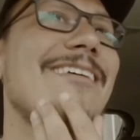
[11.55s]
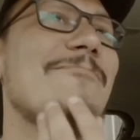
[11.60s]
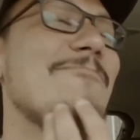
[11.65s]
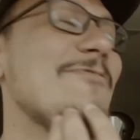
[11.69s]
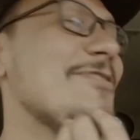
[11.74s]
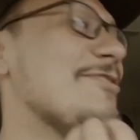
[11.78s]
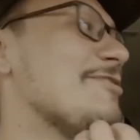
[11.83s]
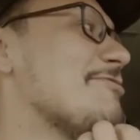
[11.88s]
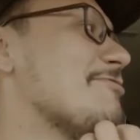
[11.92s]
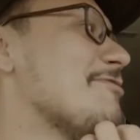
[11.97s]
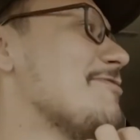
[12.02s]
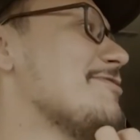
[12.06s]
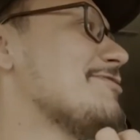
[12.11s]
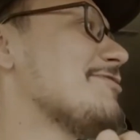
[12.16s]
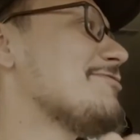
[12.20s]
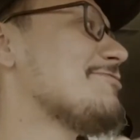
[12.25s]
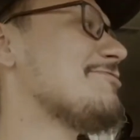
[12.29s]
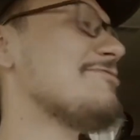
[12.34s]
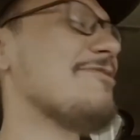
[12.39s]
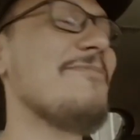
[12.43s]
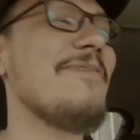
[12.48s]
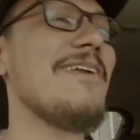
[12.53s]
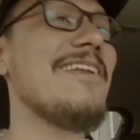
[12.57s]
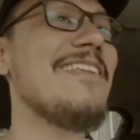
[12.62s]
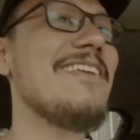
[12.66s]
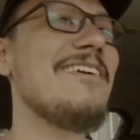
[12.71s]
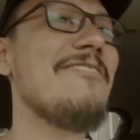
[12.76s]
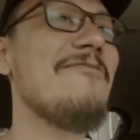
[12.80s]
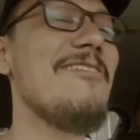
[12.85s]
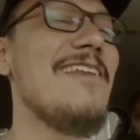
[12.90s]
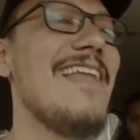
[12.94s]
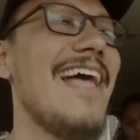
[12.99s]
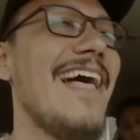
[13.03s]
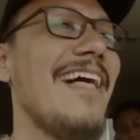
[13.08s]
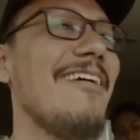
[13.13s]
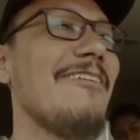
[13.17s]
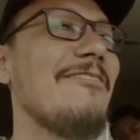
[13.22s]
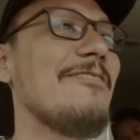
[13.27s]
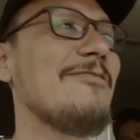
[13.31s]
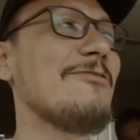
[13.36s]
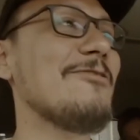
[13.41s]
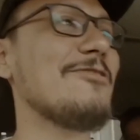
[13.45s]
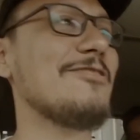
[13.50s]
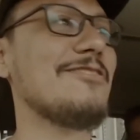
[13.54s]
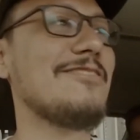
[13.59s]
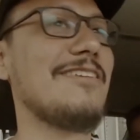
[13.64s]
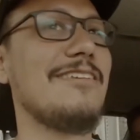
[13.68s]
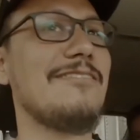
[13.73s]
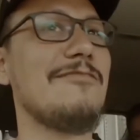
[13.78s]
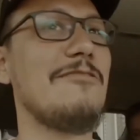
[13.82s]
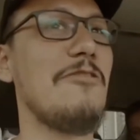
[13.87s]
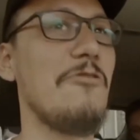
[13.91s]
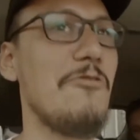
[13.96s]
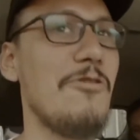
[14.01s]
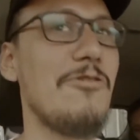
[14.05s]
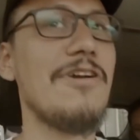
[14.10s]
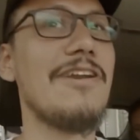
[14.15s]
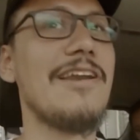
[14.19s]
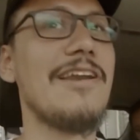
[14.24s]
pero no he visto su nombre en ningún lado. Entonces lo busco